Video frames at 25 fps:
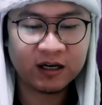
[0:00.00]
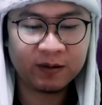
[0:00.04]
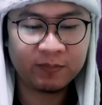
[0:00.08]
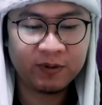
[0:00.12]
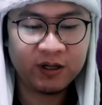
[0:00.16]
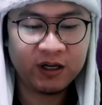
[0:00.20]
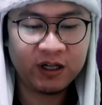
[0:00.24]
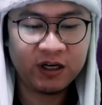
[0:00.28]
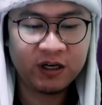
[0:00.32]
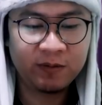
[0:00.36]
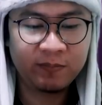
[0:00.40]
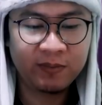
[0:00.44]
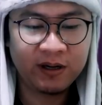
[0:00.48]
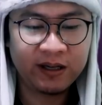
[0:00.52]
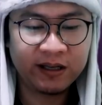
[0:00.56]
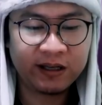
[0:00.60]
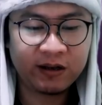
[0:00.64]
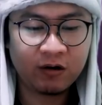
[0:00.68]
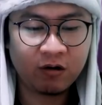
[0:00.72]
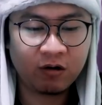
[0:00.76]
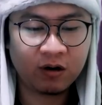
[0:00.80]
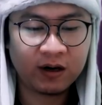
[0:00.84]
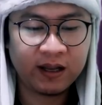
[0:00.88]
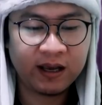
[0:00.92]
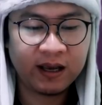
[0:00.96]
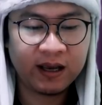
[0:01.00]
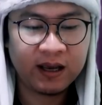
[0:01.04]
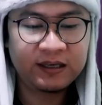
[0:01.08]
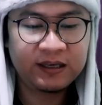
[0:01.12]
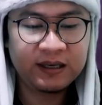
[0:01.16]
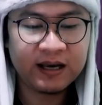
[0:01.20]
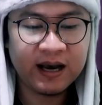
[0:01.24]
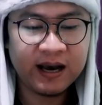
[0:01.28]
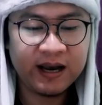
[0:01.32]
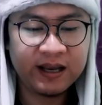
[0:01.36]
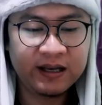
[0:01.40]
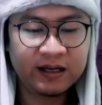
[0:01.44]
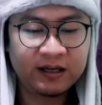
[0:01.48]
Klub ini dimiliki oleh
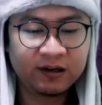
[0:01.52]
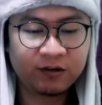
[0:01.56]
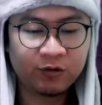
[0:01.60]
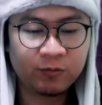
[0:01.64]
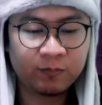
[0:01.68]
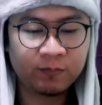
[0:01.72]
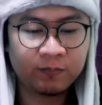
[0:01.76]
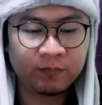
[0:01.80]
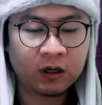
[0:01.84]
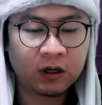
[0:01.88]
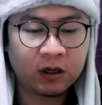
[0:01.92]
KI Group.